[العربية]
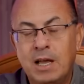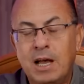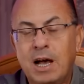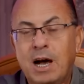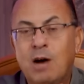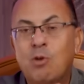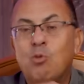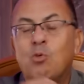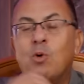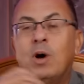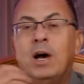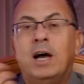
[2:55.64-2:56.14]

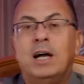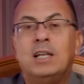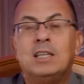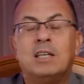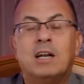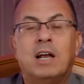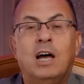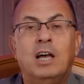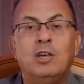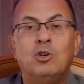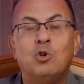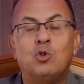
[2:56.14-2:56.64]
او واحد
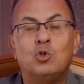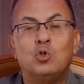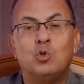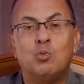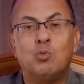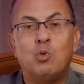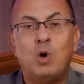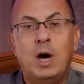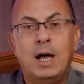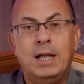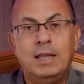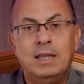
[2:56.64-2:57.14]
راح
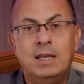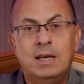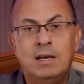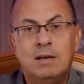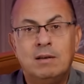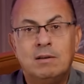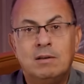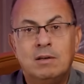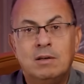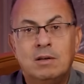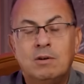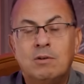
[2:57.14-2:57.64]
يخطب
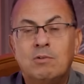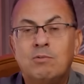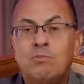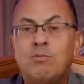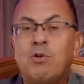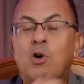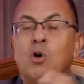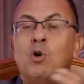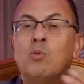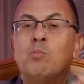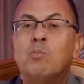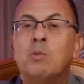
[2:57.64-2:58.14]
واحدة
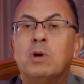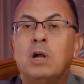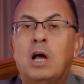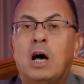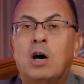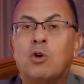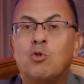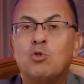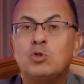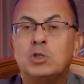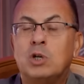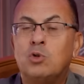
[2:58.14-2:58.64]
فام
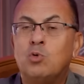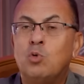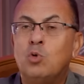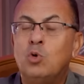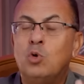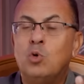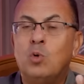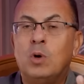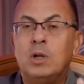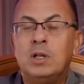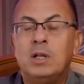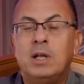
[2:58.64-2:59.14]
العروسه تقول
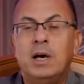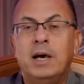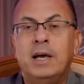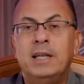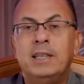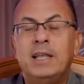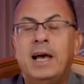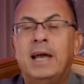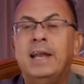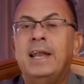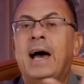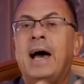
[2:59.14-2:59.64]
له والله
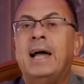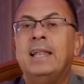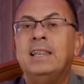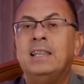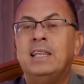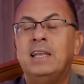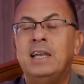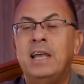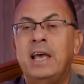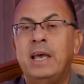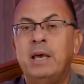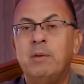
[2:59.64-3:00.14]
ده احنا
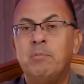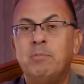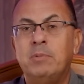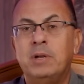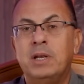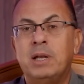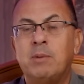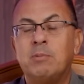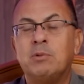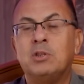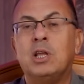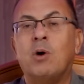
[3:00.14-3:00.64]
عندنا
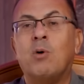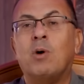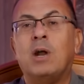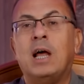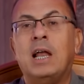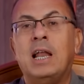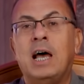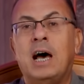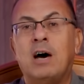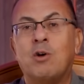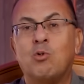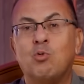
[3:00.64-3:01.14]
ابننا بندور
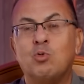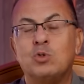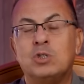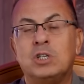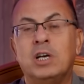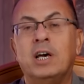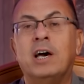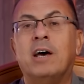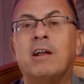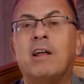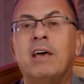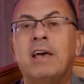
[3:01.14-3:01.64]
على عروسه
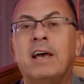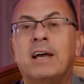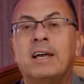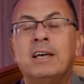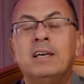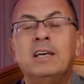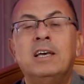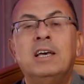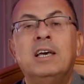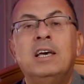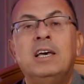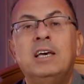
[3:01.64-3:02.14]
ايه رايك
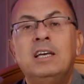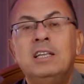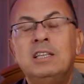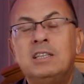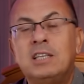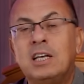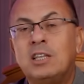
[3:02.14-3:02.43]
انت